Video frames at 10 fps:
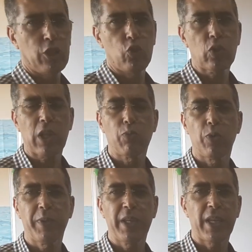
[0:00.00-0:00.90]
الذي يطلب
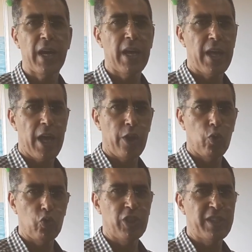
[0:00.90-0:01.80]
منا
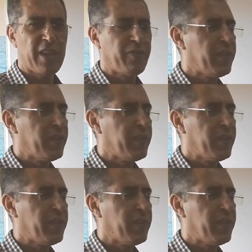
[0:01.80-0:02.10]
أن ننجز